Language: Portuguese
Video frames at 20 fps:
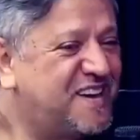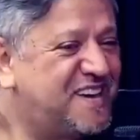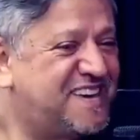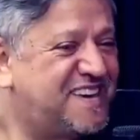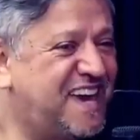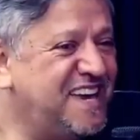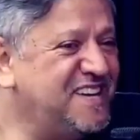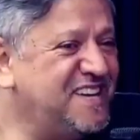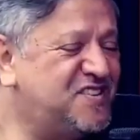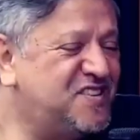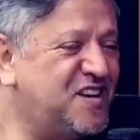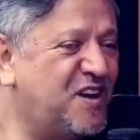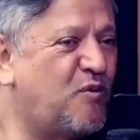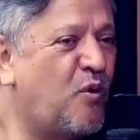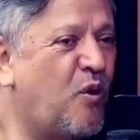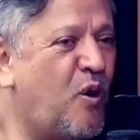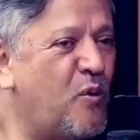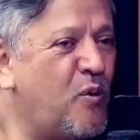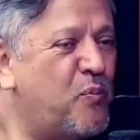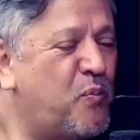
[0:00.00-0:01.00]
Quem
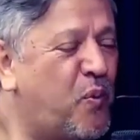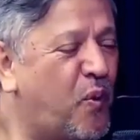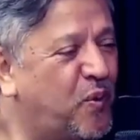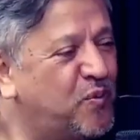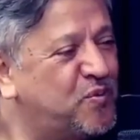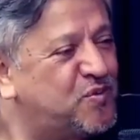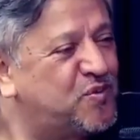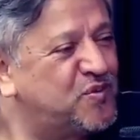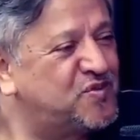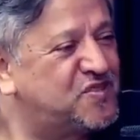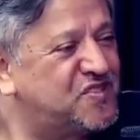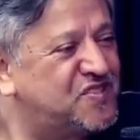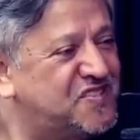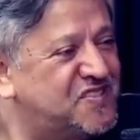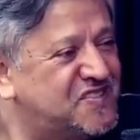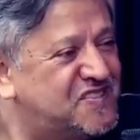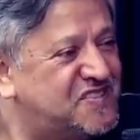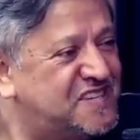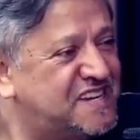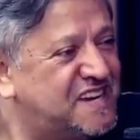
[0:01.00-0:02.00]
chegou ao ponto de
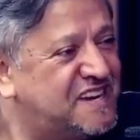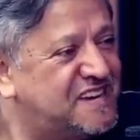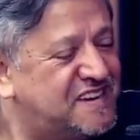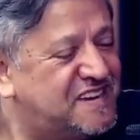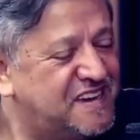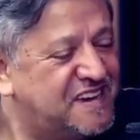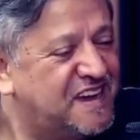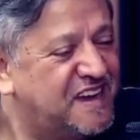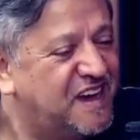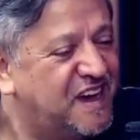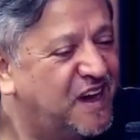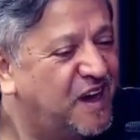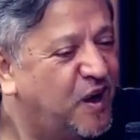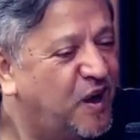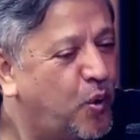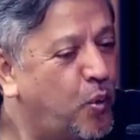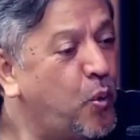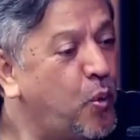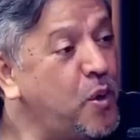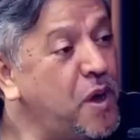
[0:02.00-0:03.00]
dizer que
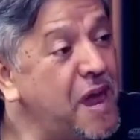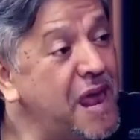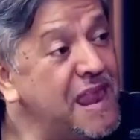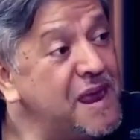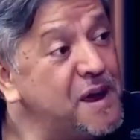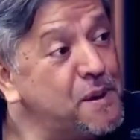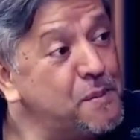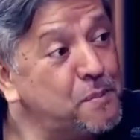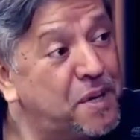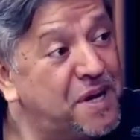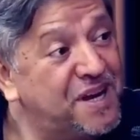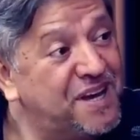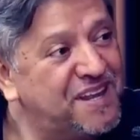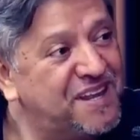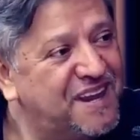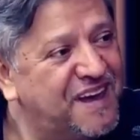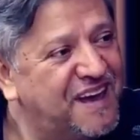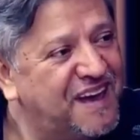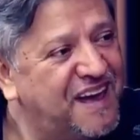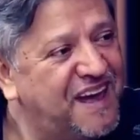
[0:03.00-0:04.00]
William
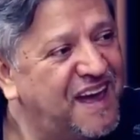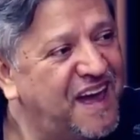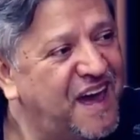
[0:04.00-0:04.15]
Branham